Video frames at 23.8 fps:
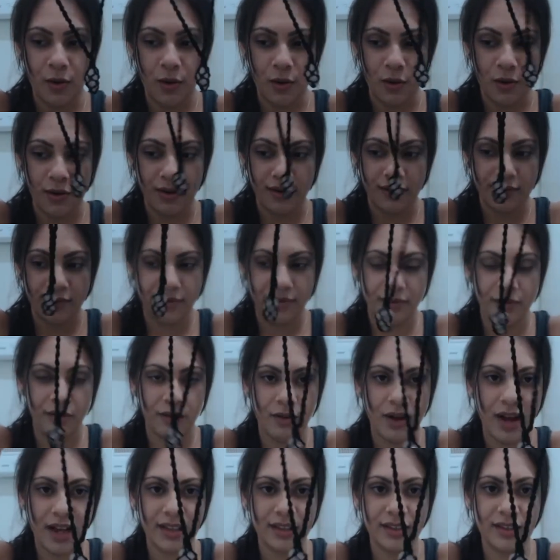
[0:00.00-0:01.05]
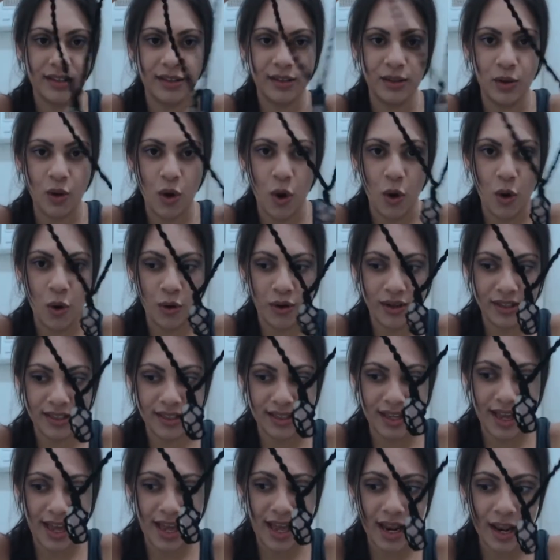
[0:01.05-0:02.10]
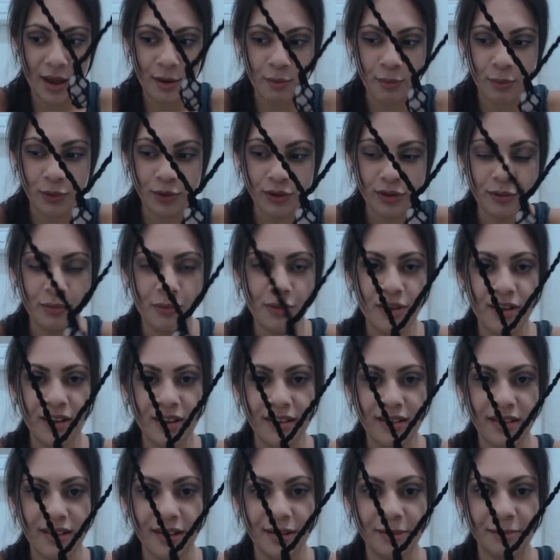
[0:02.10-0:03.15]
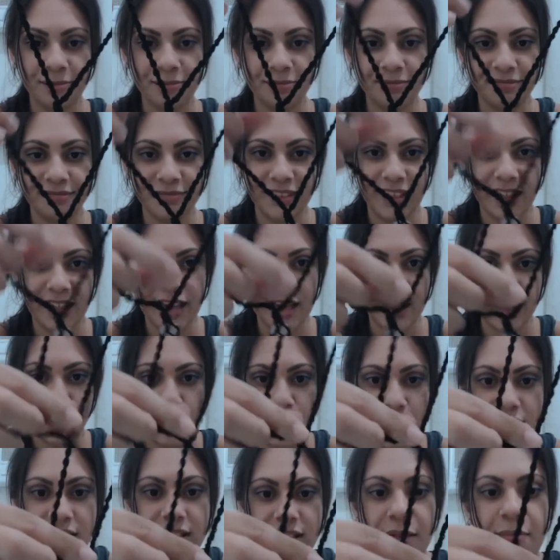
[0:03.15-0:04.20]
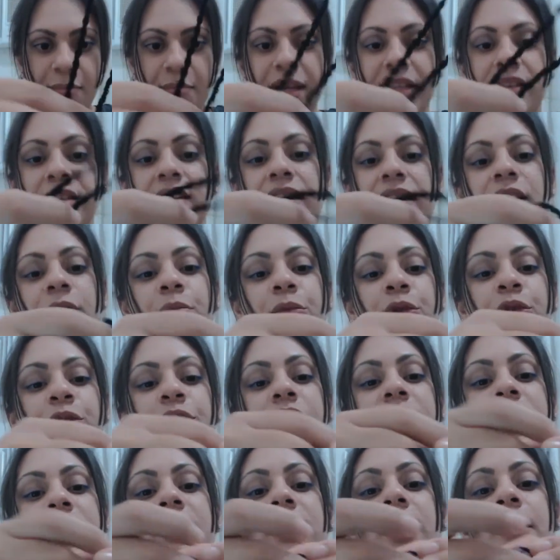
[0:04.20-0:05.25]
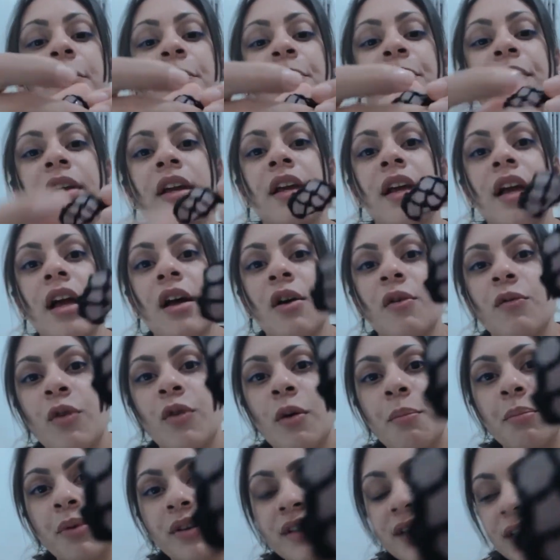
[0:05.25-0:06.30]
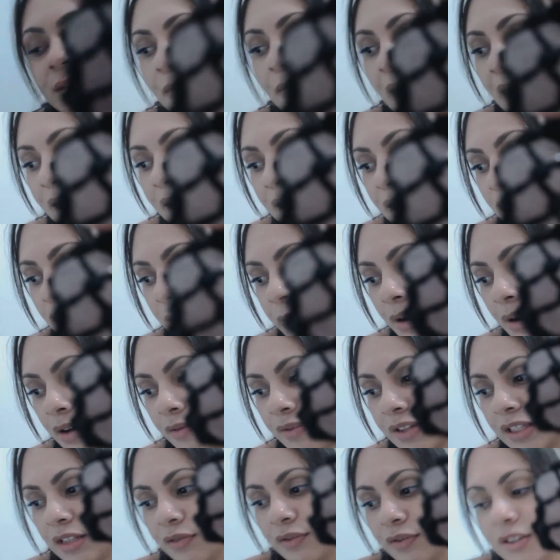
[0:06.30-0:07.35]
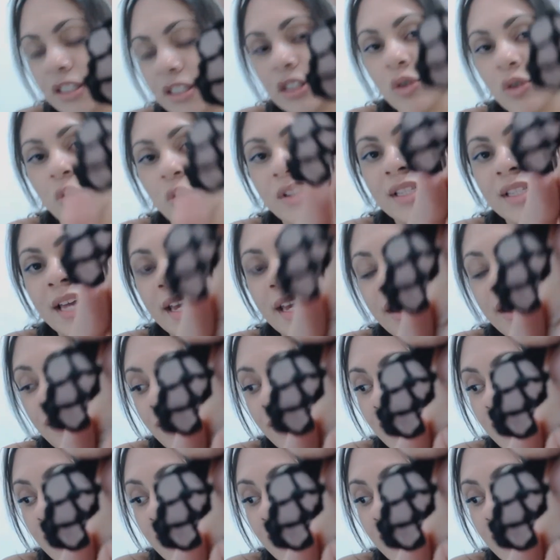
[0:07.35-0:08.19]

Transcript: Ó. Arquiso rosa. Ela é muito bonita. Adoro essa pedrinha, muito linda. Vou aproximar aqui para ver se vocês conseguem